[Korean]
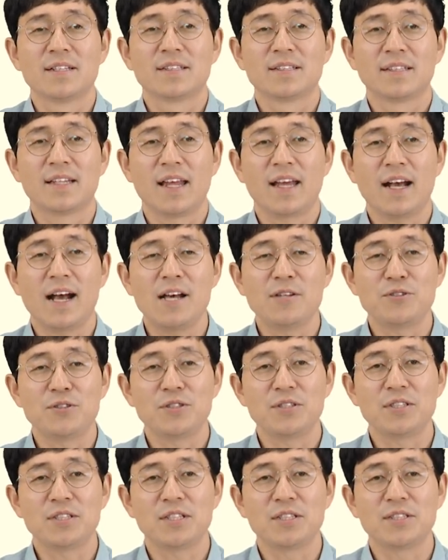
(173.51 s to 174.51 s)
내가 할 수
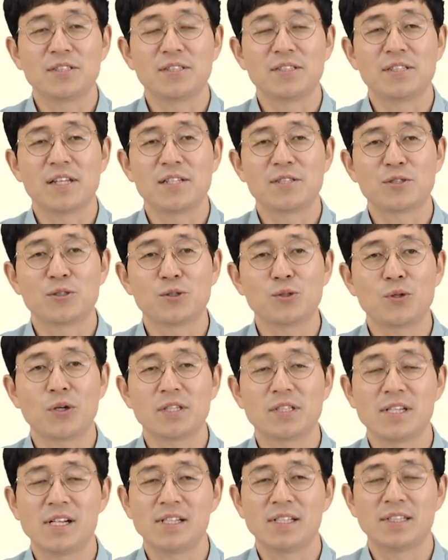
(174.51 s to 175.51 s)
있는지는 내
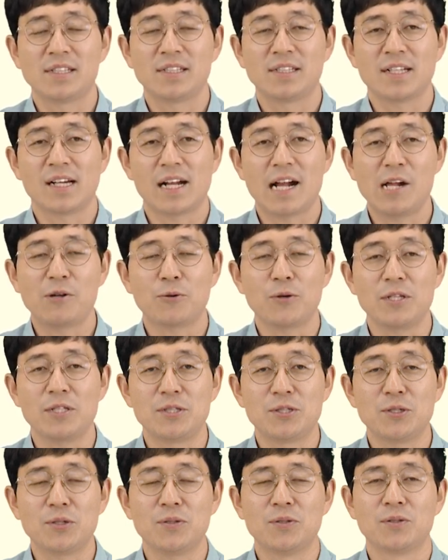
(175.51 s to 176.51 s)
스스로가 제일 잘 알고
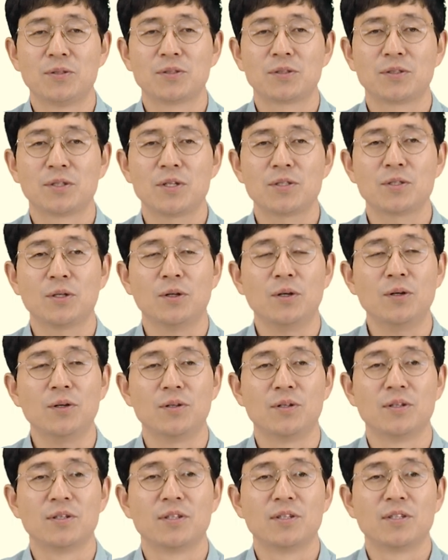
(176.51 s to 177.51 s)
있죠.
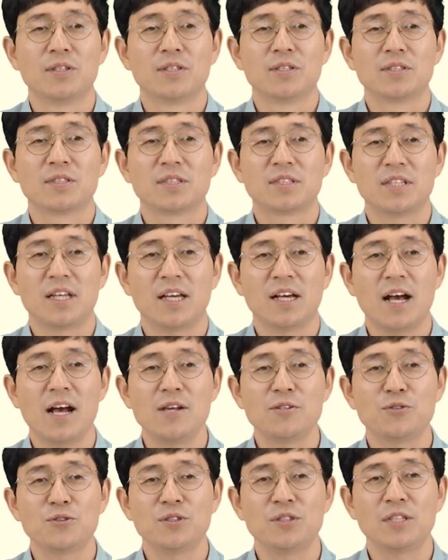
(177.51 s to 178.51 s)
그래서 제가
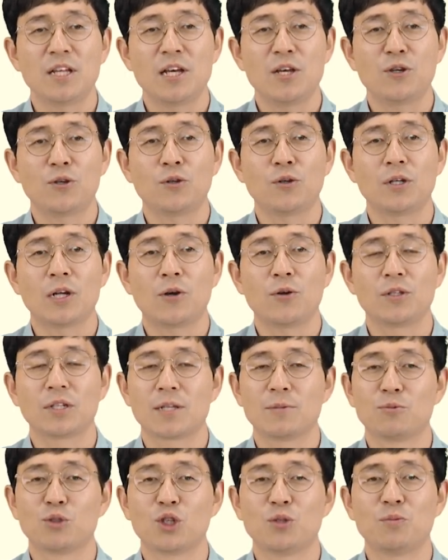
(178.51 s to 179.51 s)
할 수 있나요? 라고
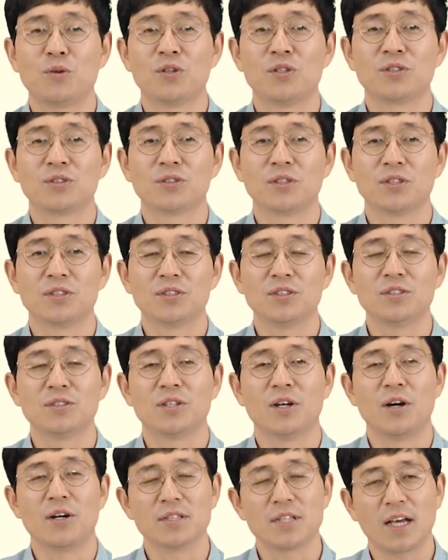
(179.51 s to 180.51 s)
이렇게 물어보는
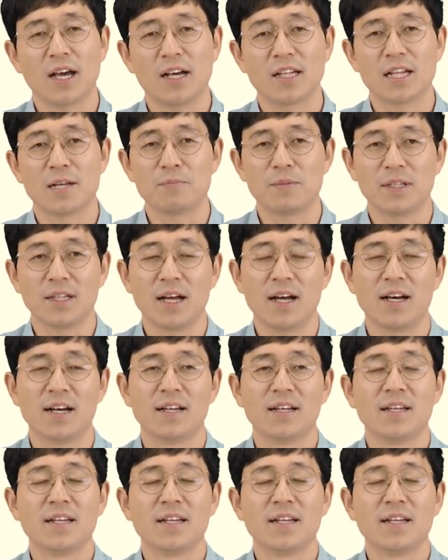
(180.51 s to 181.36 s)
거는 어색하답니다.